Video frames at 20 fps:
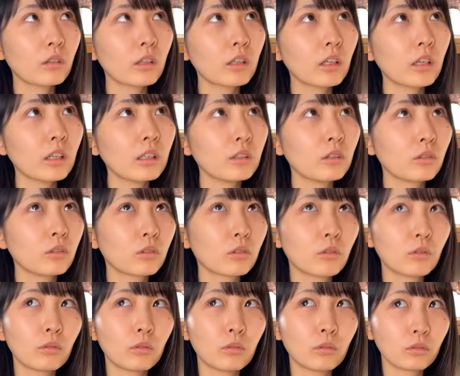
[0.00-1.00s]
北海道
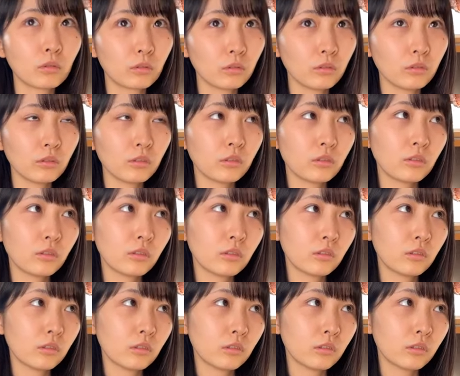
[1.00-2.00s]
東
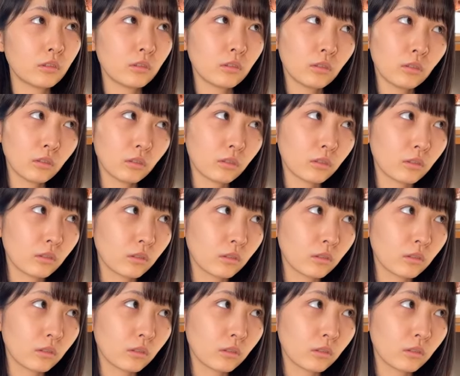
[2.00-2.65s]
北の